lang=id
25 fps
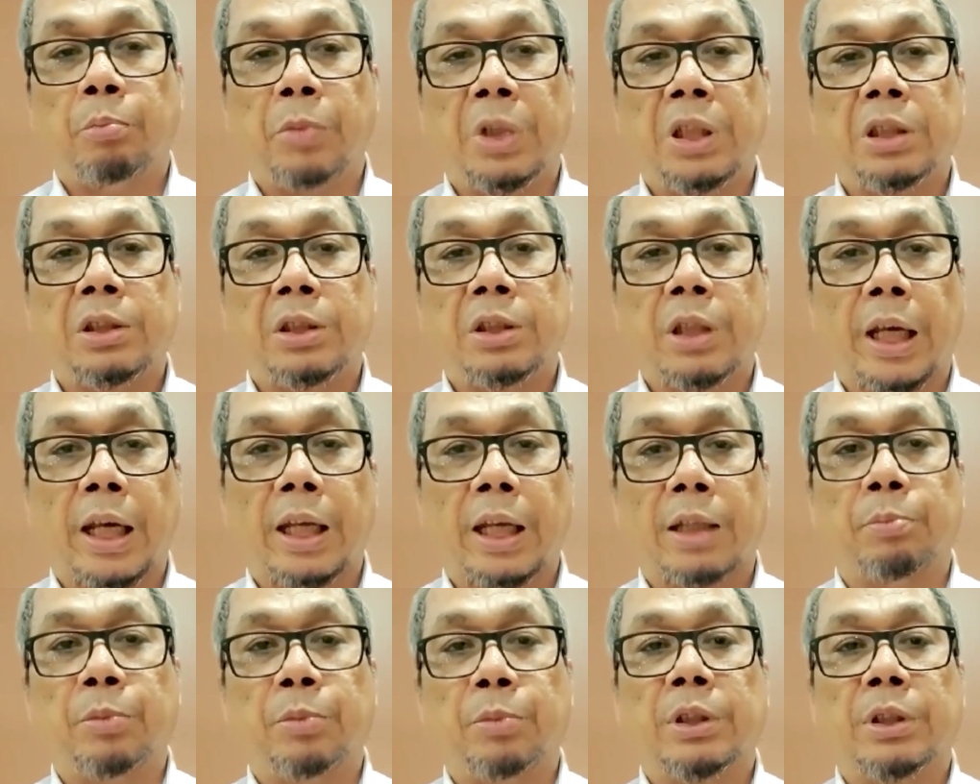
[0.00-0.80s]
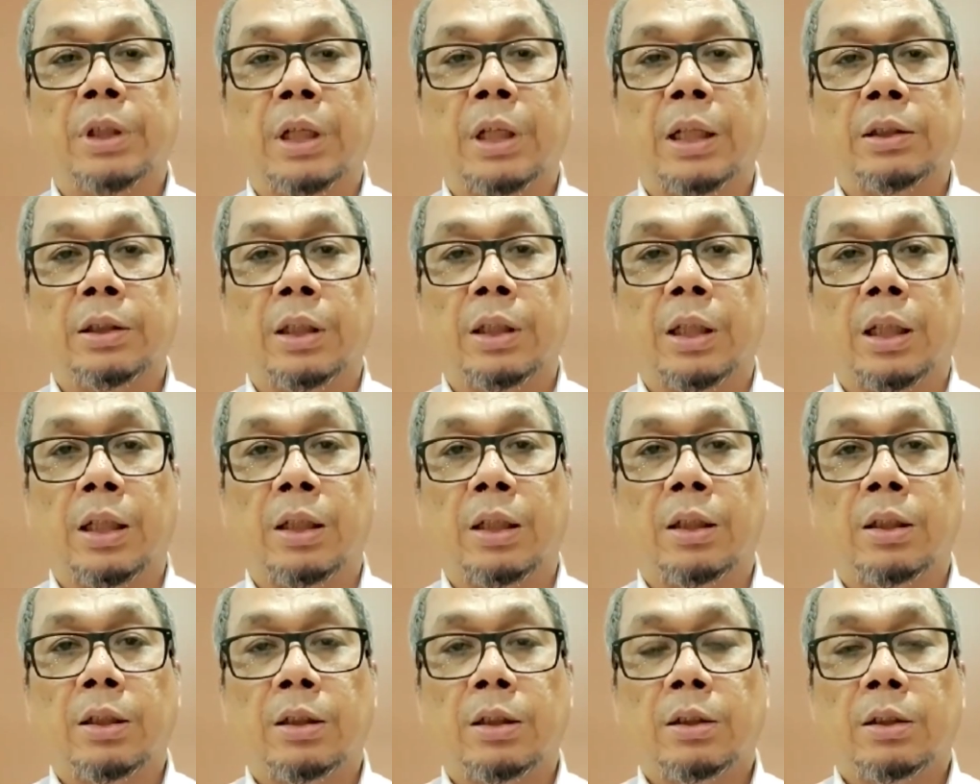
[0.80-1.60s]
MiChat
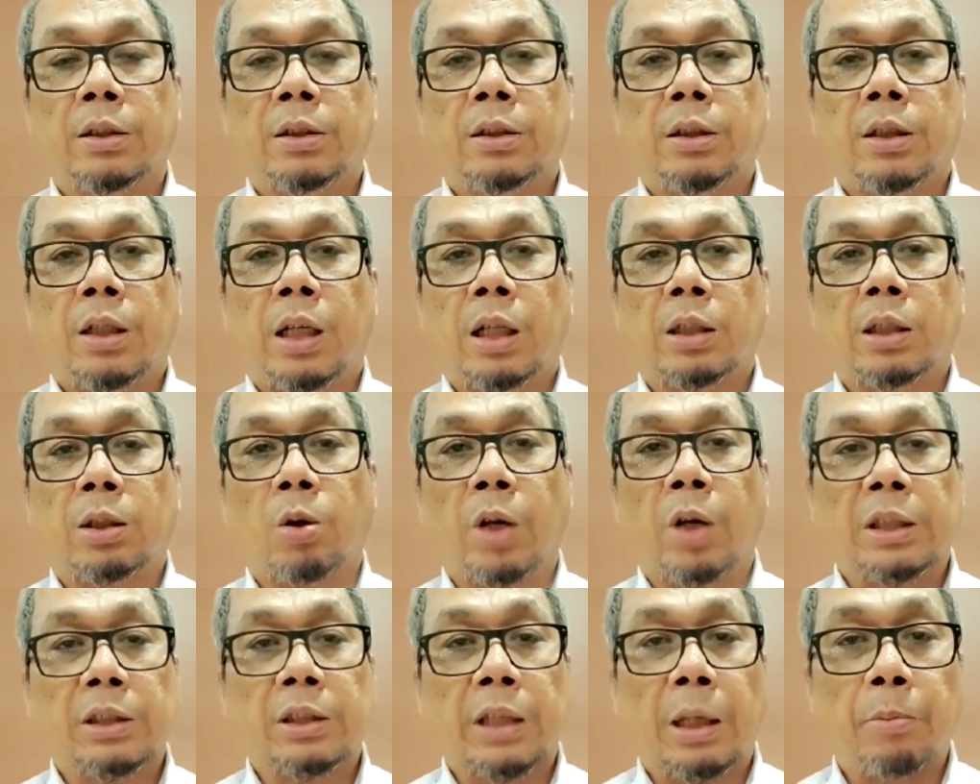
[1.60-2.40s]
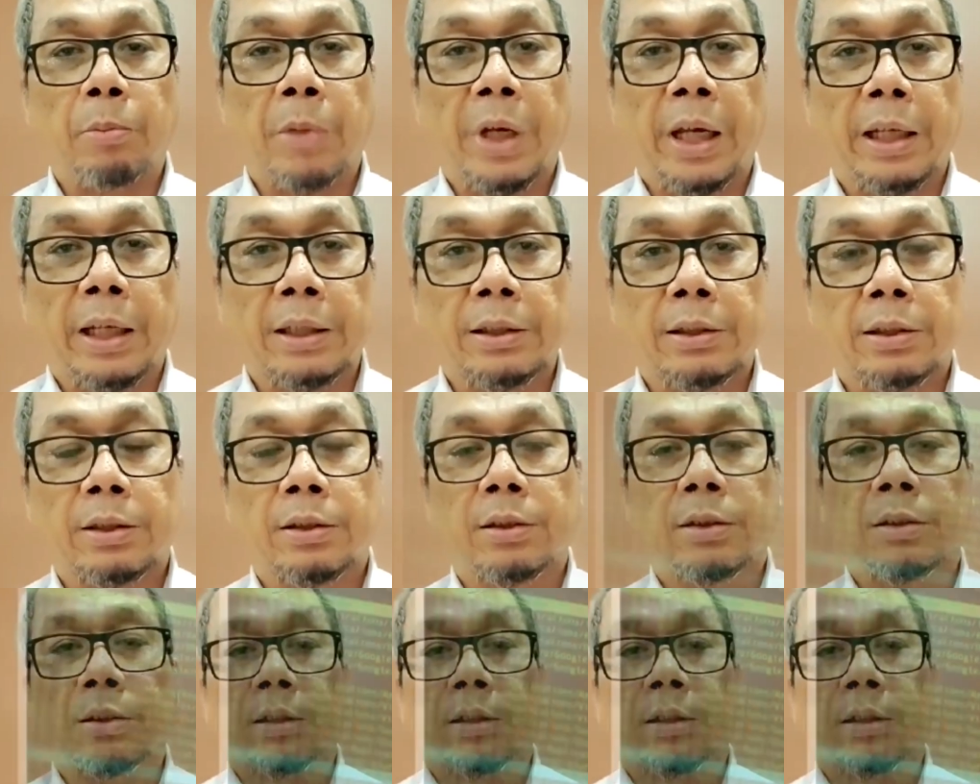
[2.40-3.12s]
misalnya, atau SMS